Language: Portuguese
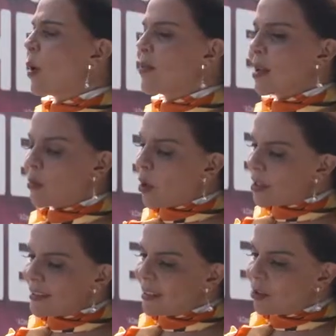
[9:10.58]
qual está
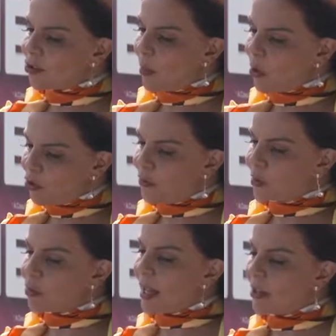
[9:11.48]
sendo a sua maior
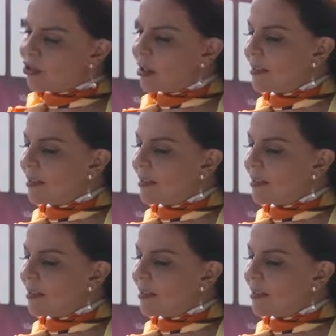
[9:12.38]
dificuldade